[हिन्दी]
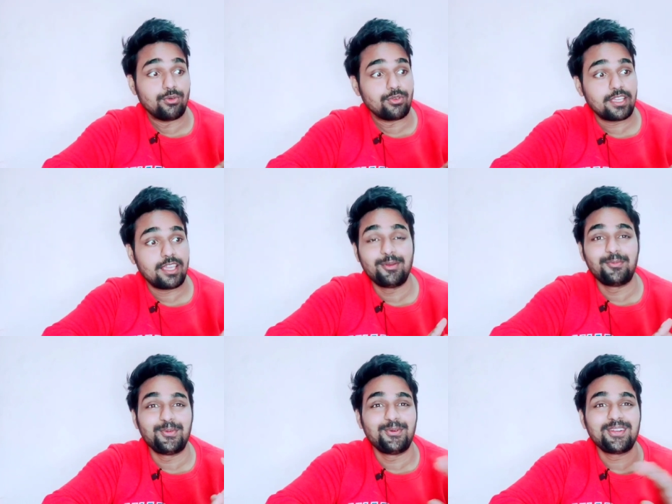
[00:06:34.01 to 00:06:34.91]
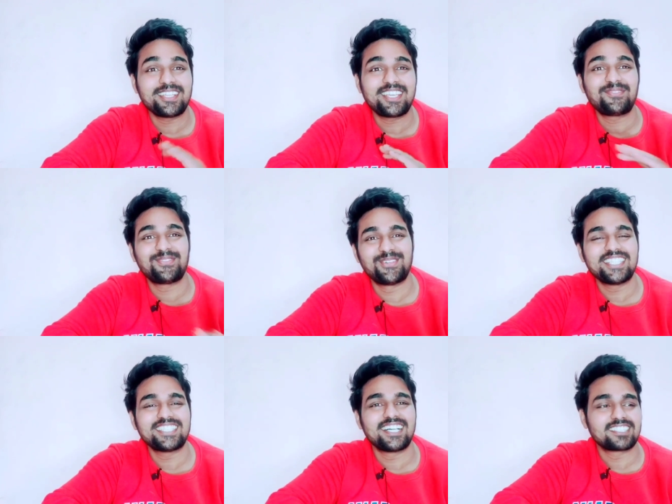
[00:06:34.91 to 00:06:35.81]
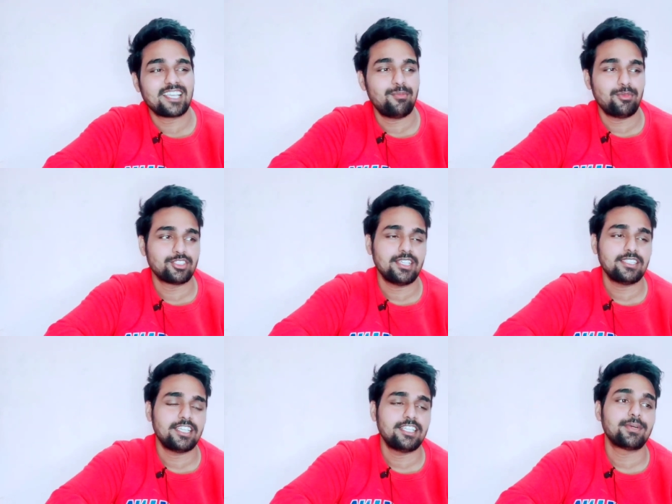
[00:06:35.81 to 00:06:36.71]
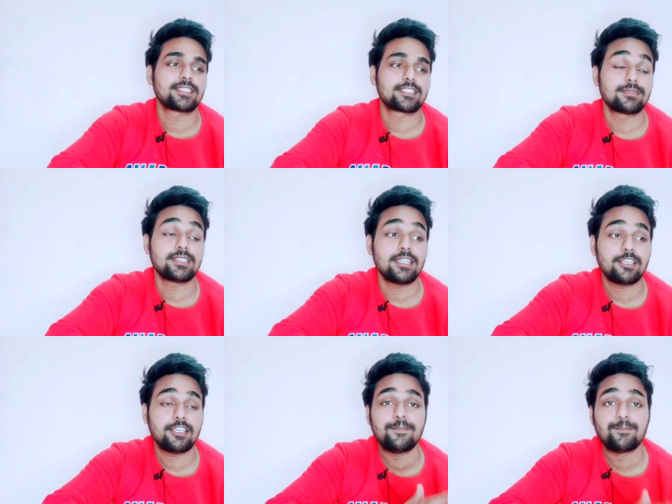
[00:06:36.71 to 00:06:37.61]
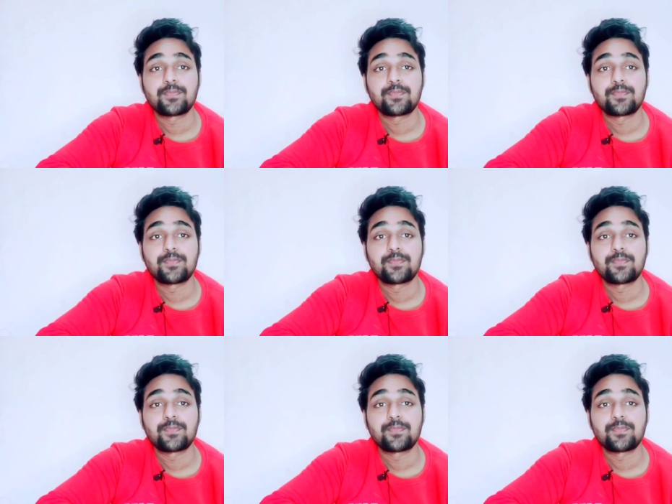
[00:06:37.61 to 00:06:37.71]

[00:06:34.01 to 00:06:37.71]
उनके भी पूरे के पूरे चांस हैं मुझे ये नहीं बात समझाई कि